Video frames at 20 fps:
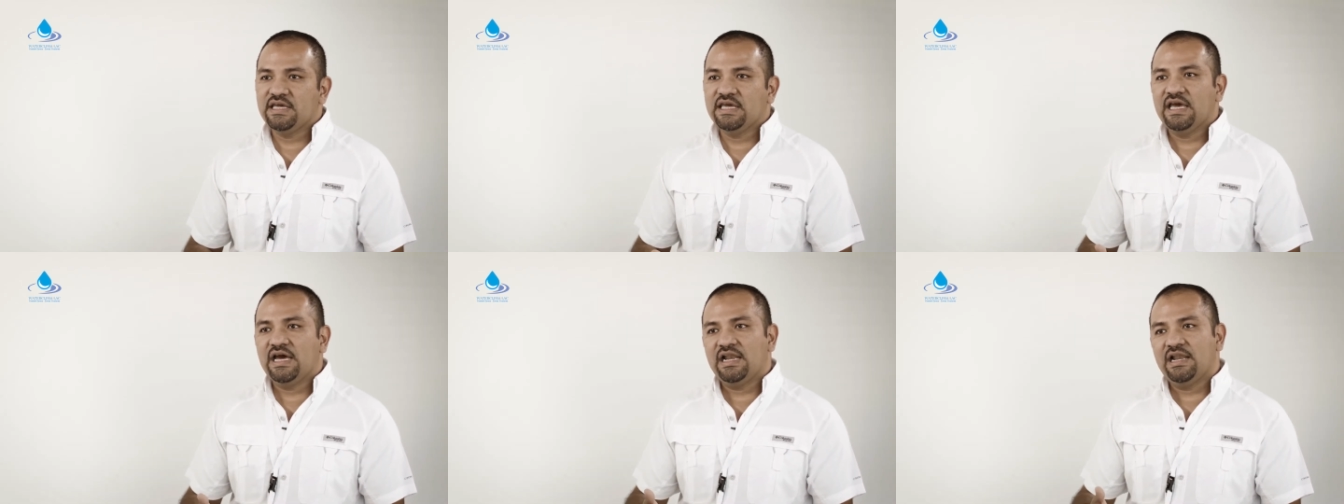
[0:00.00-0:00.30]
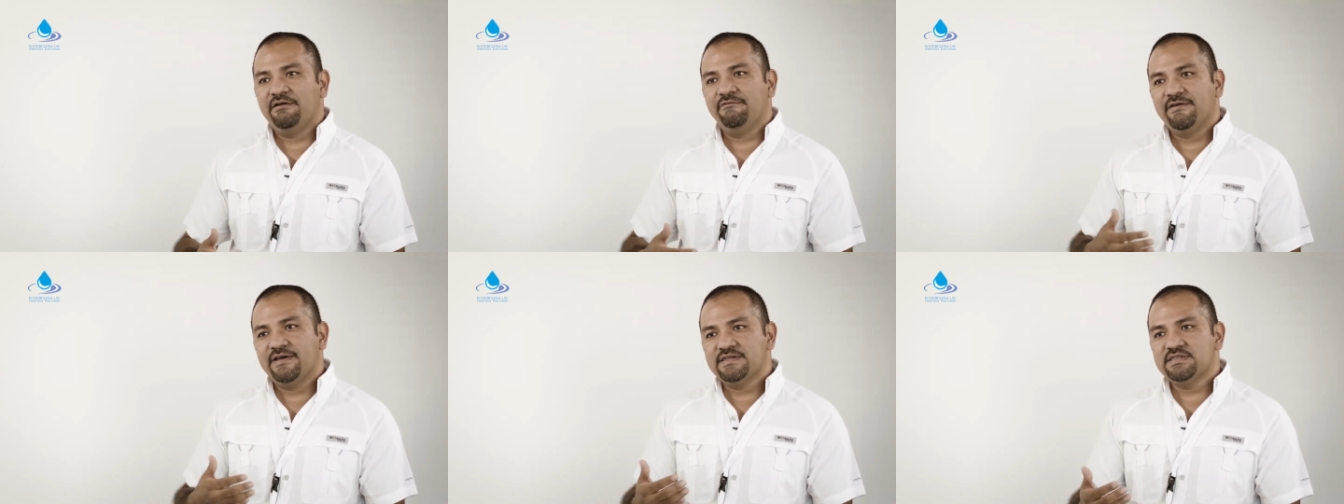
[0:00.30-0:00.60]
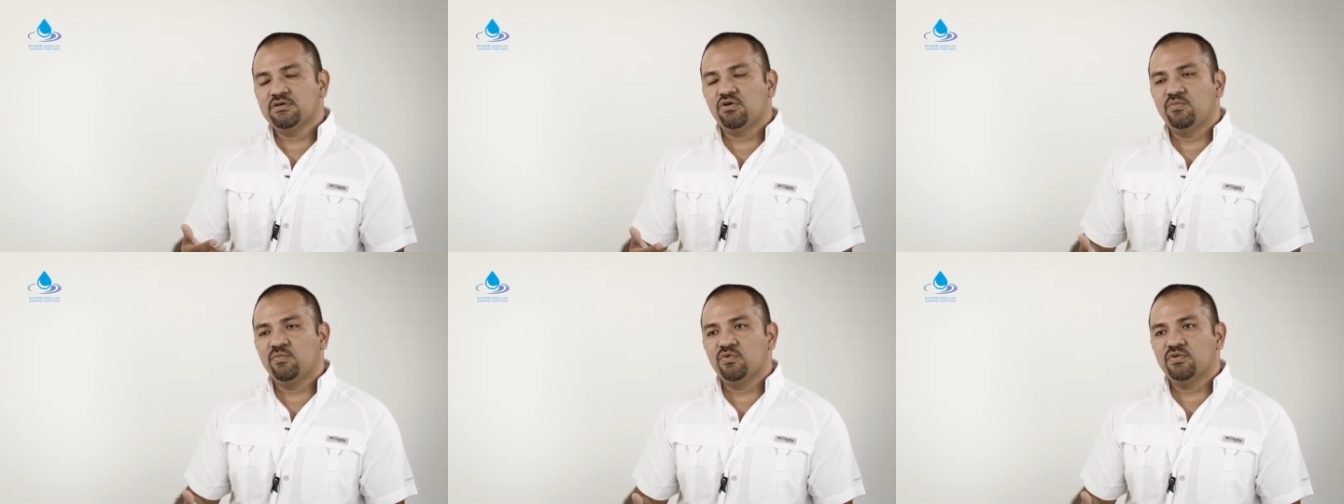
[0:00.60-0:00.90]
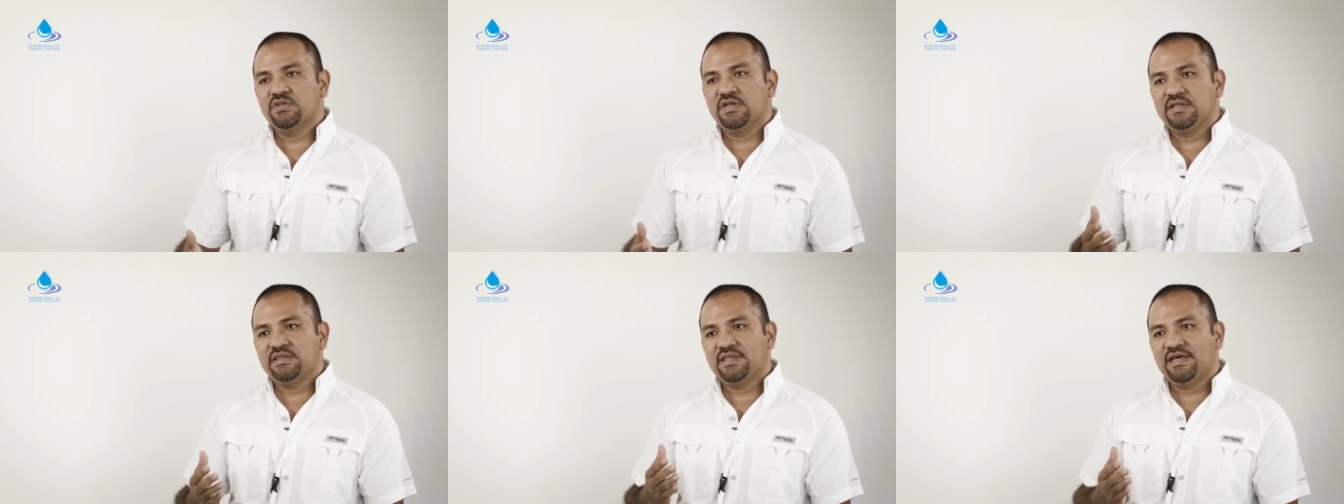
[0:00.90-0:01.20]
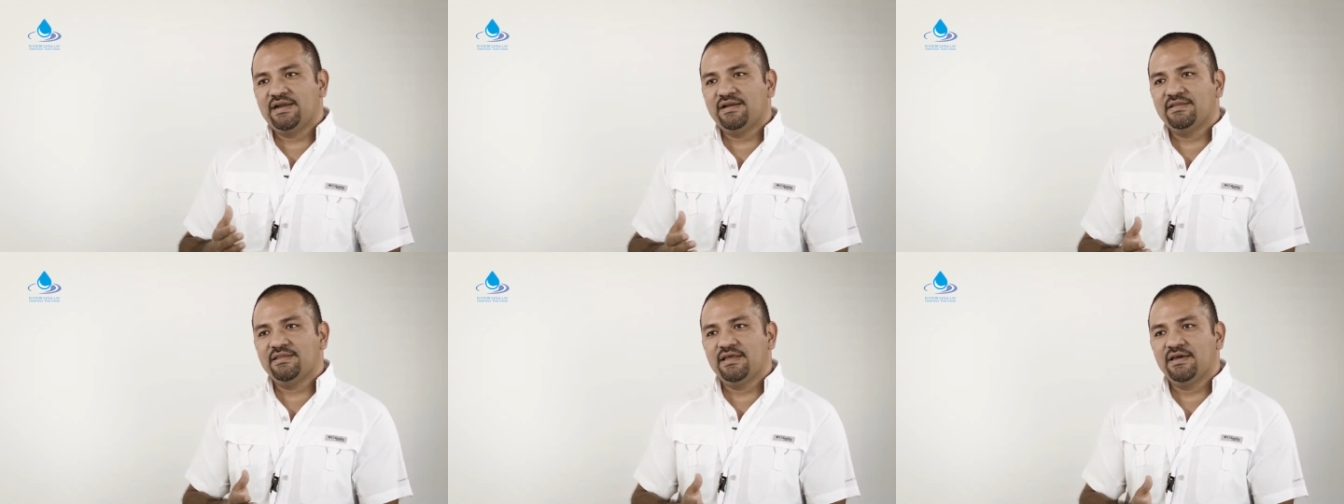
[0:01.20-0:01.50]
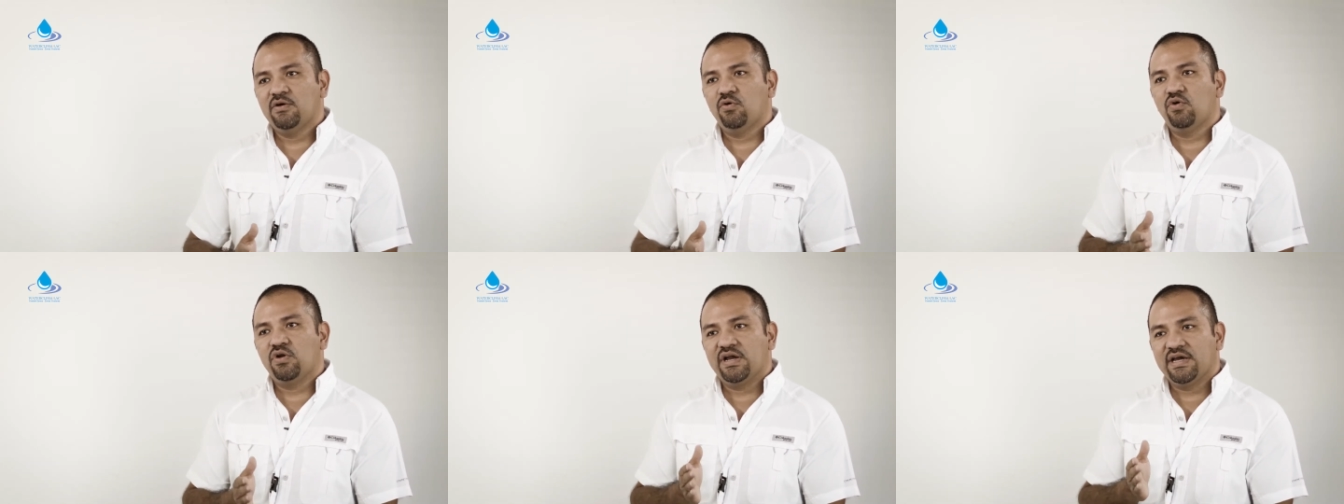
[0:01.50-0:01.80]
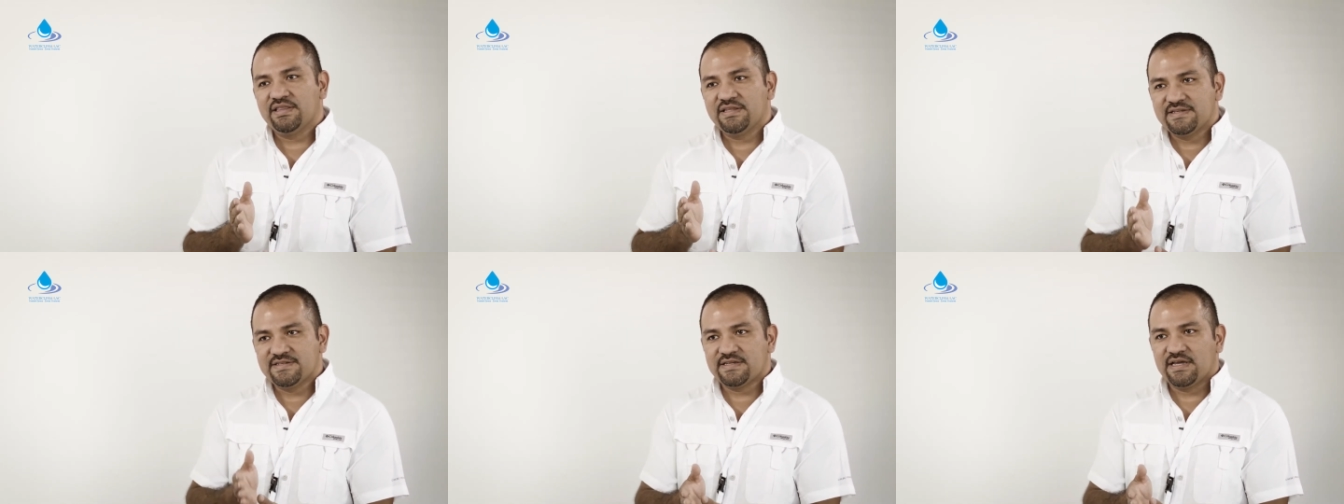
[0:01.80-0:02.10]
y a la vez como tratar de
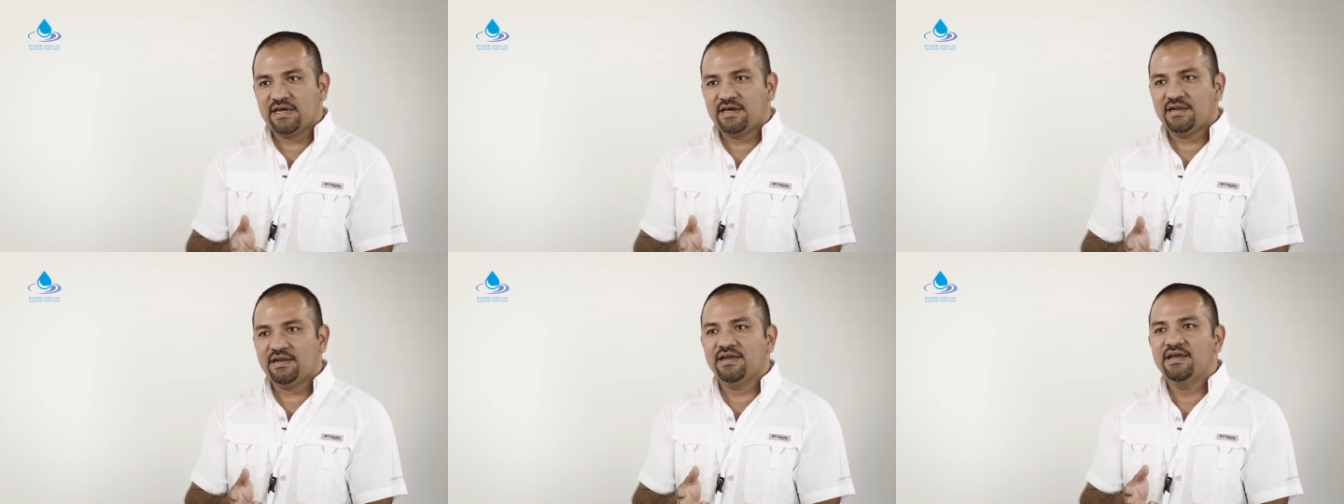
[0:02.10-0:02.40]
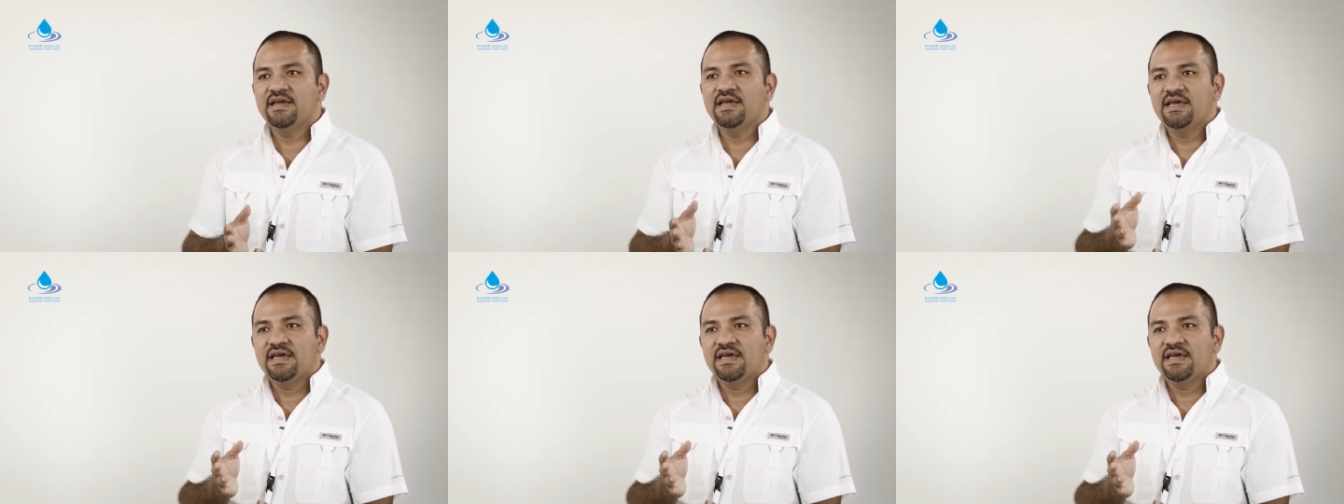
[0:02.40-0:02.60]
organizar